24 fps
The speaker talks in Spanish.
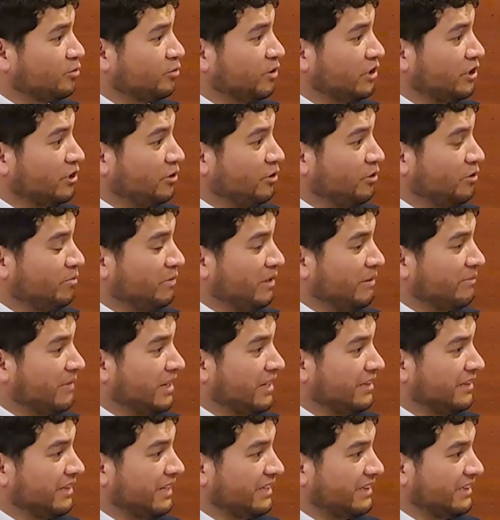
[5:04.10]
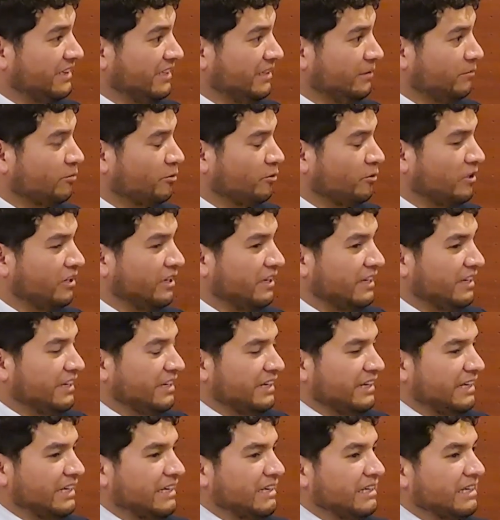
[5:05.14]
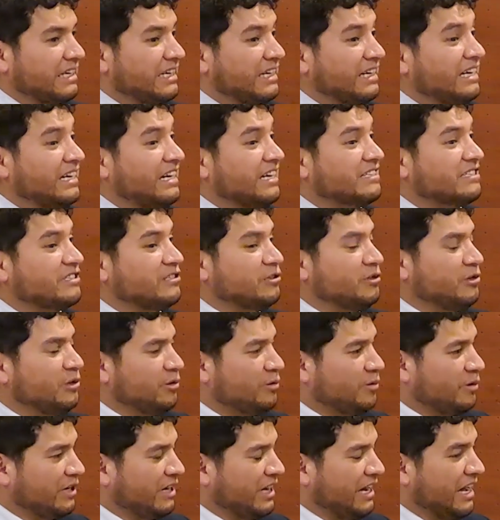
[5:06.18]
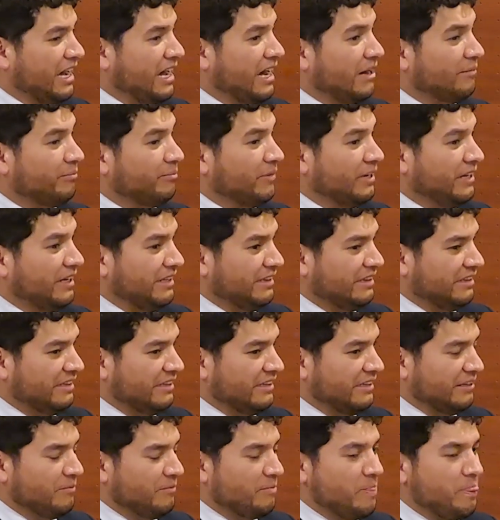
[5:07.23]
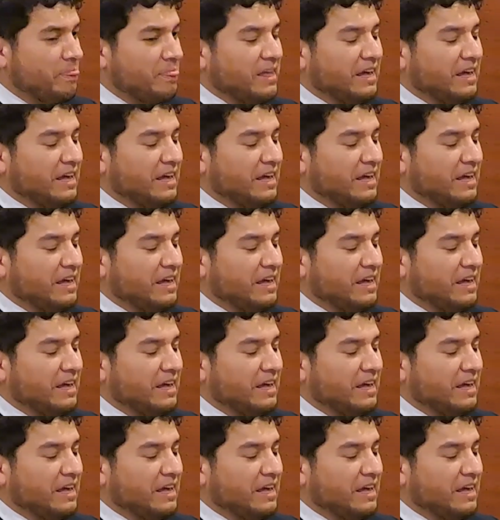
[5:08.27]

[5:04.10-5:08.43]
a su idioma nativo eh, relaciona, aprende,